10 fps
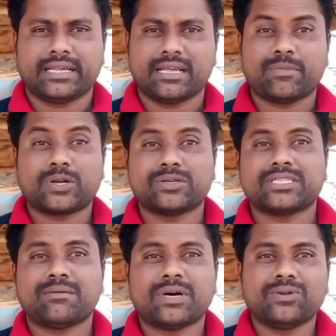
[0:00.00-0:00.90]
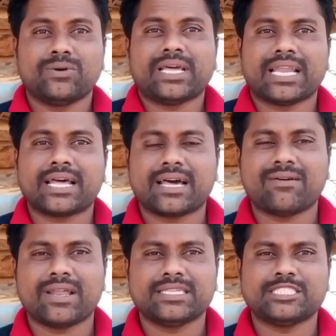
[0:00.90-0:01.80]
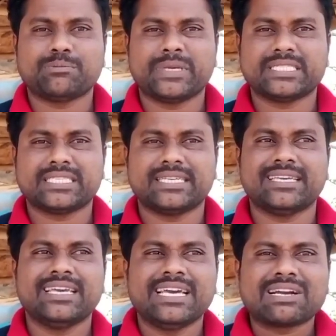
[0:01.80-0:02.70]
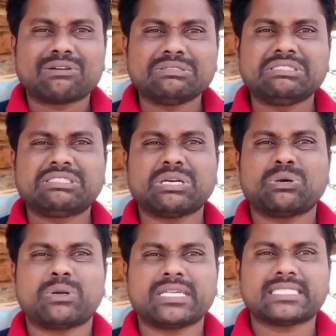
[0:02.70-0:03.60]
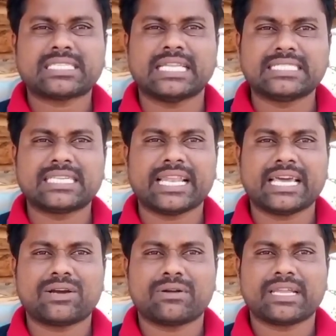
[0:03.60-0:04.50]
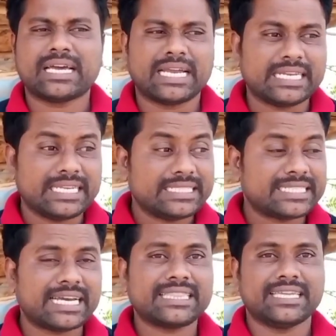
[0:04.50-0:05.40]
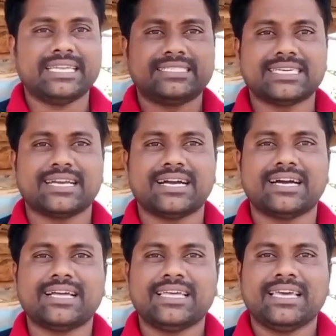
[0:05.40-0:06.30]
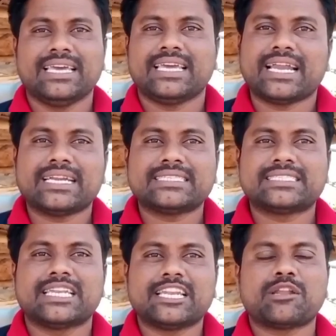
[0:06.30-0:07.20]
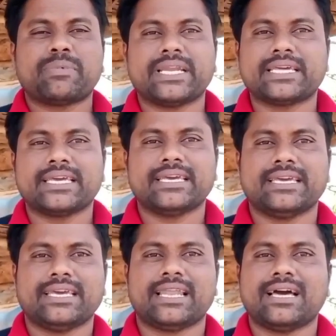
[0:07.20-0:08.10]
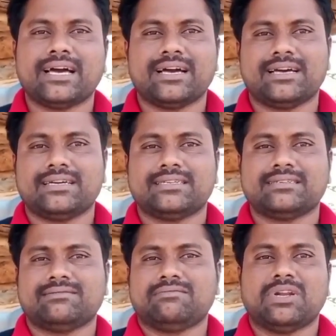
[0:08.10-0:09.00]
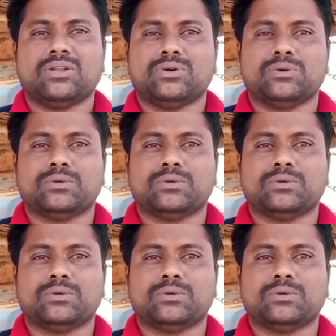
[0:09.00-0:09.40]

రేపటి రోజున మన ఊరు ఎలా రావాలని చెప్పేసి కొంచెం కూడా సెన్స్ లేకుండా నీచాతి నీచంగా ఇలాంటి చిల్లర పనికి ఎలా వాళ్ళు